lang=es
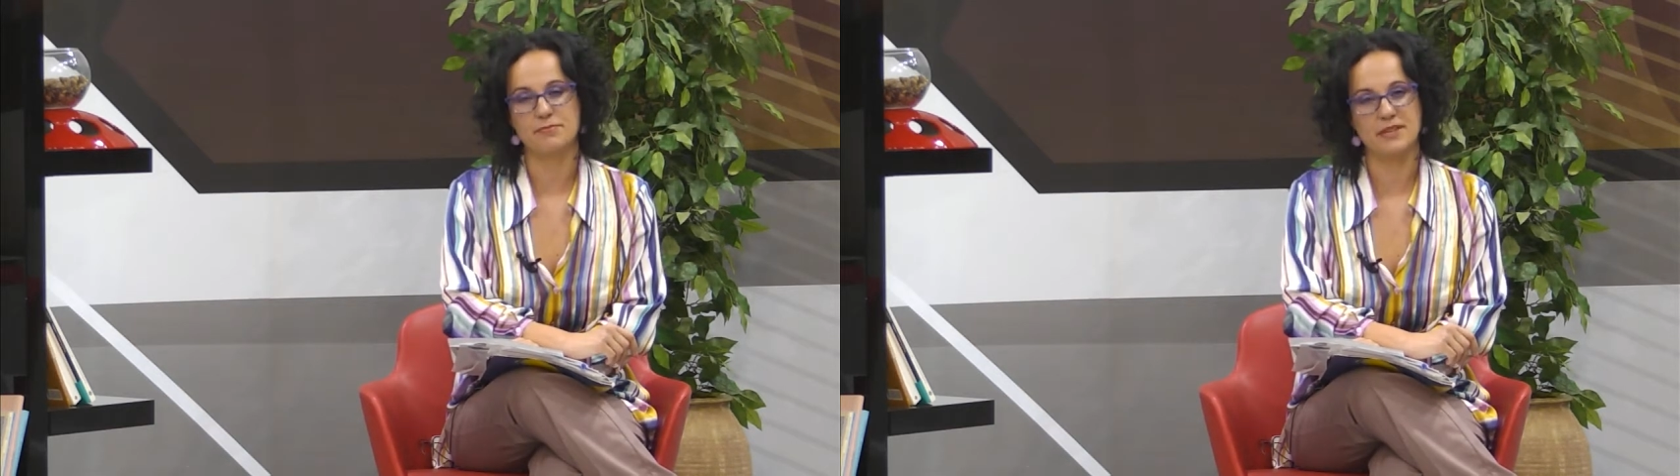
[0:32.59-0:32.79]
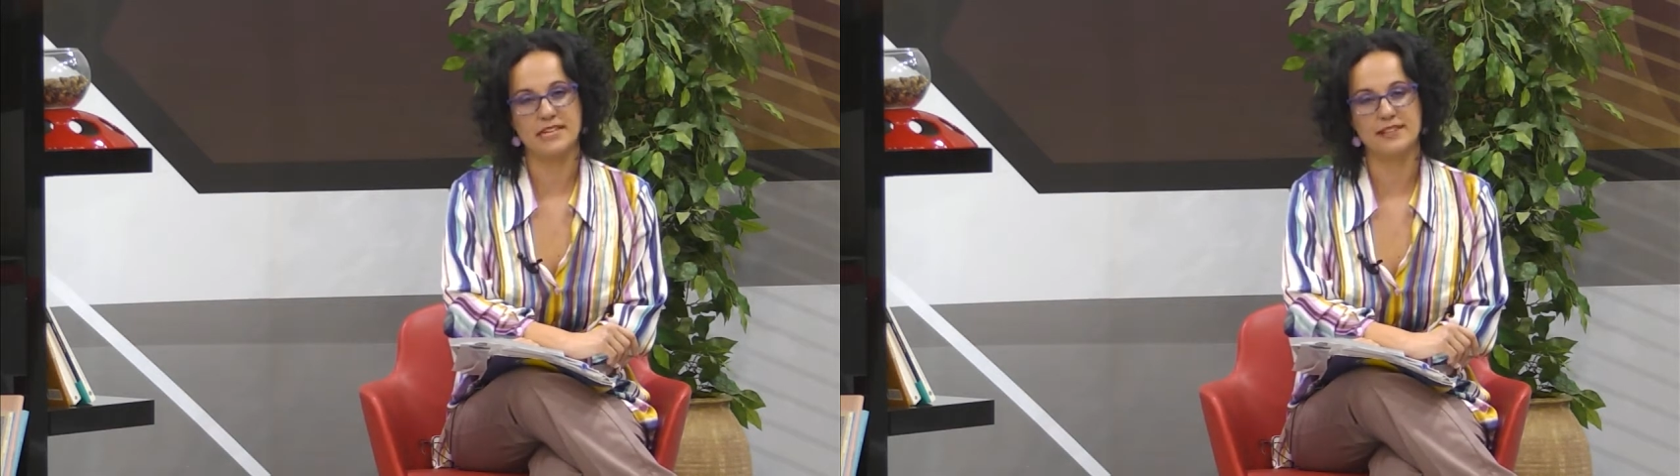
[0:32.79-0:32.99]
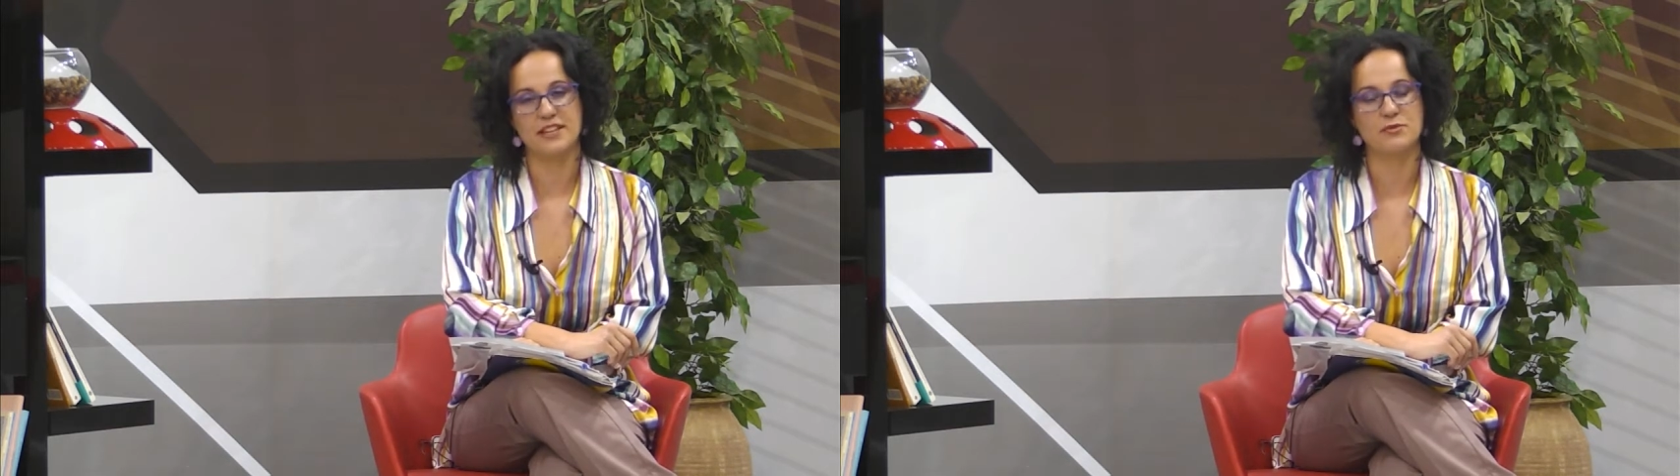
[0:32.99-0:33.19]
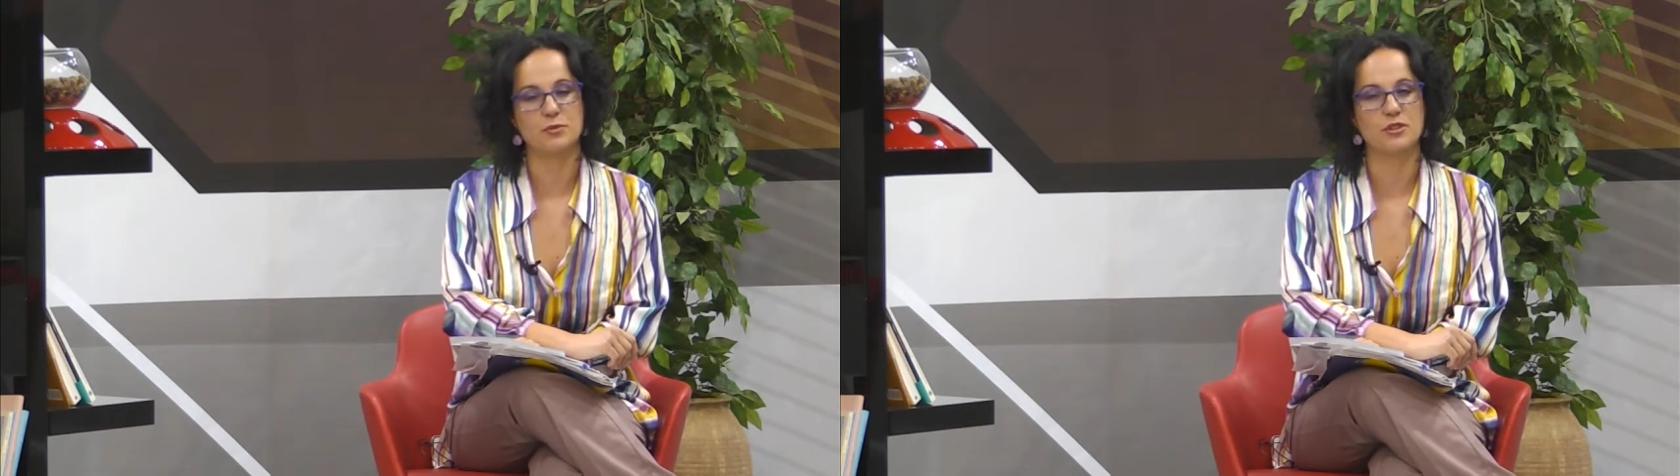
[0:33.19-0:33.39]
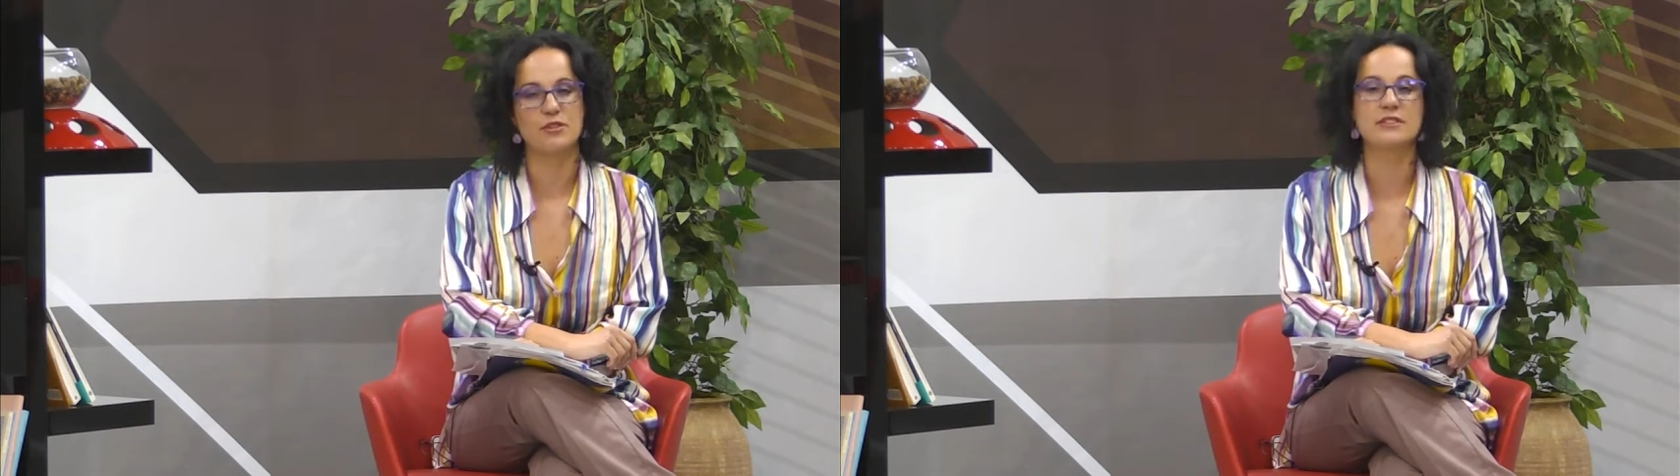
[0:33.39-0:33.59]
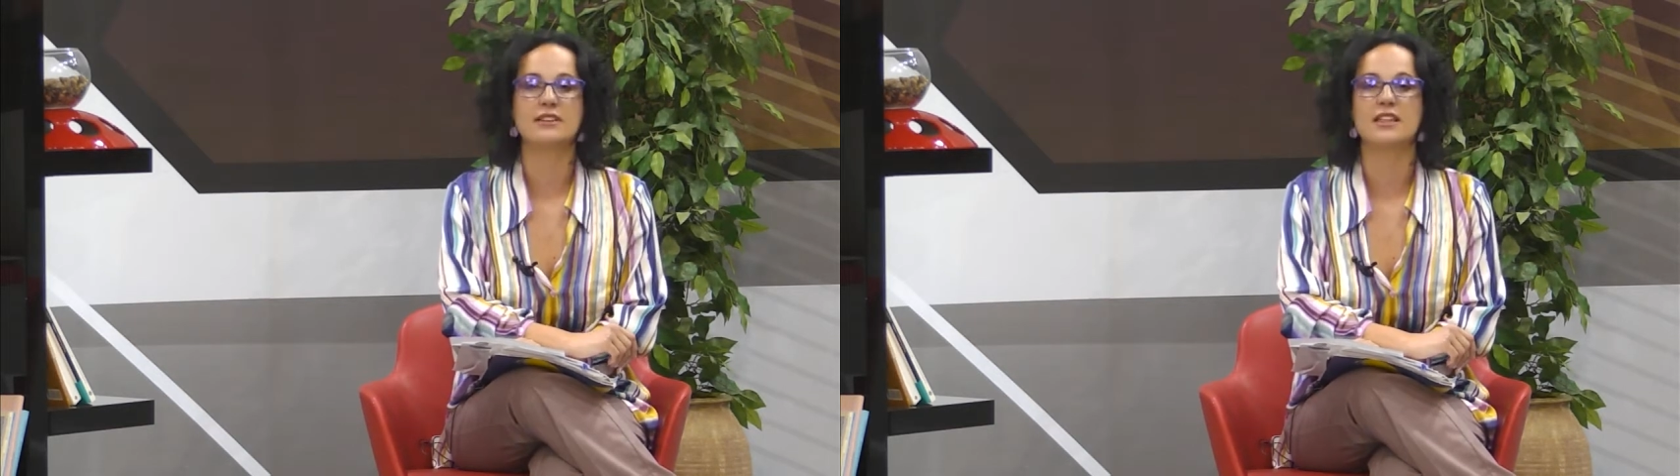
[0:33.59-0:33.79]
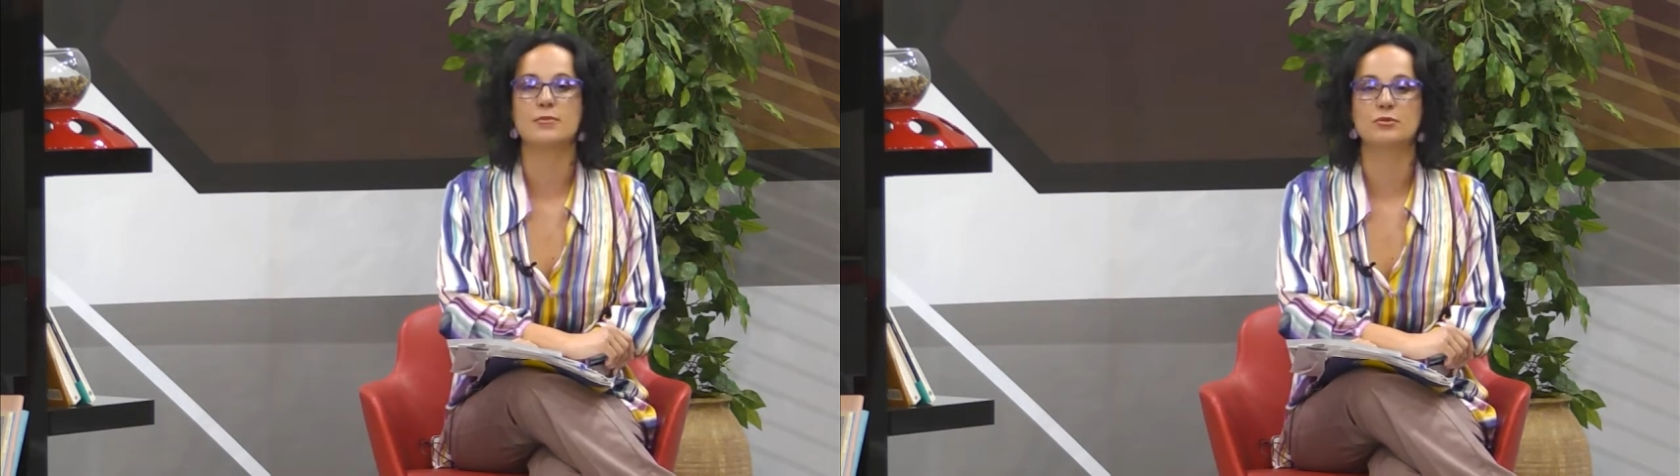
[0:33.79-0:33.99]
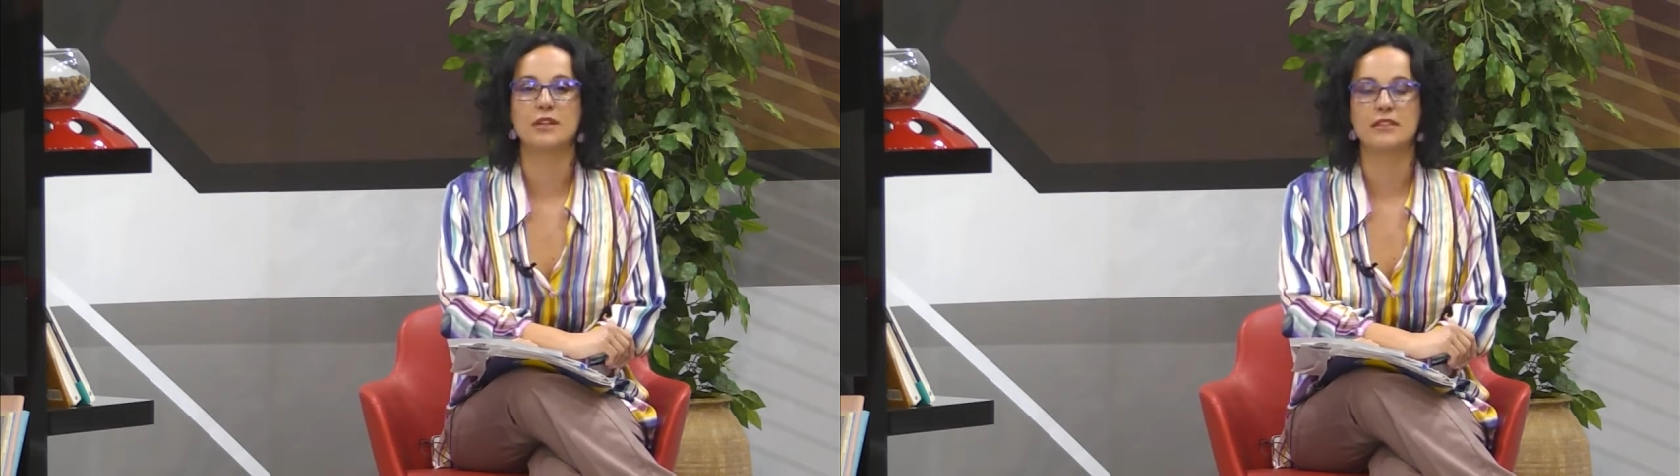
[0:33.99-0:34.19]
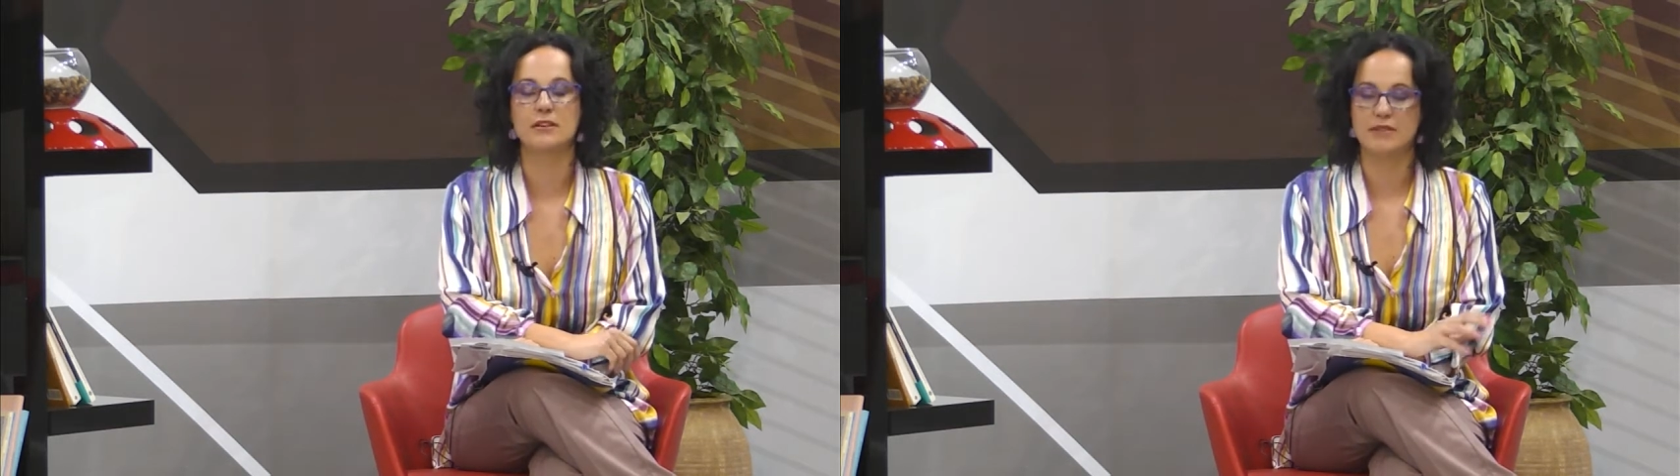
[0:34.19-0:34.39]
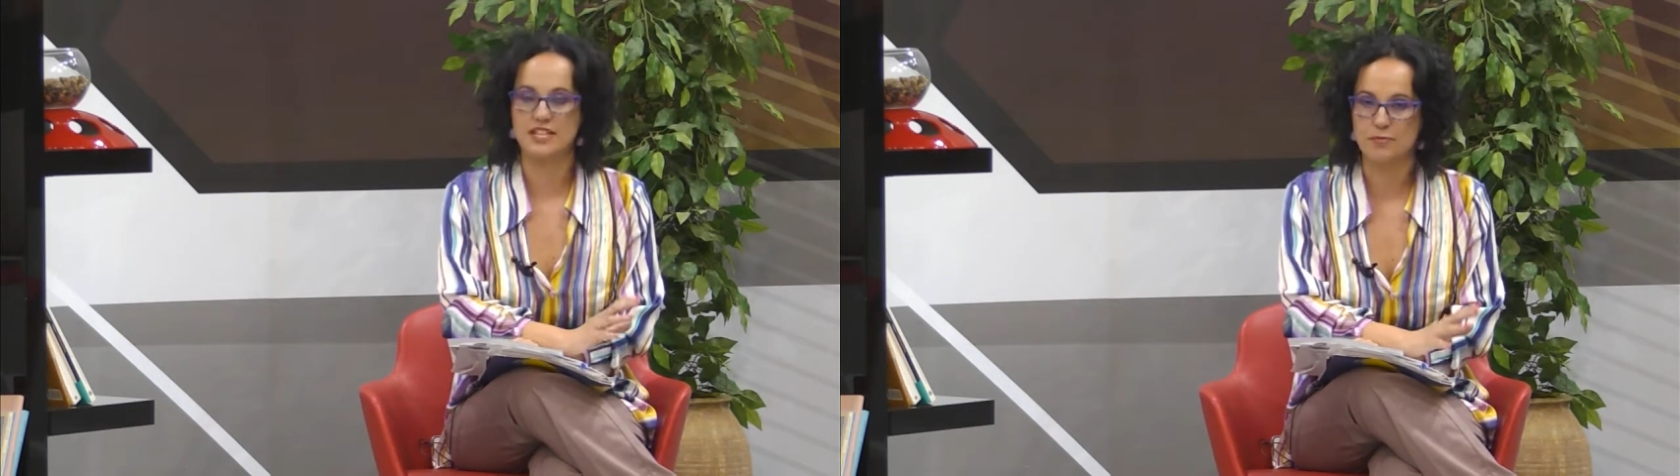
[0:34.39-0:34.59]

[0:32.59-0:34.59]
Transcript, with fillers: en la sala de exposiciones de la Diputación,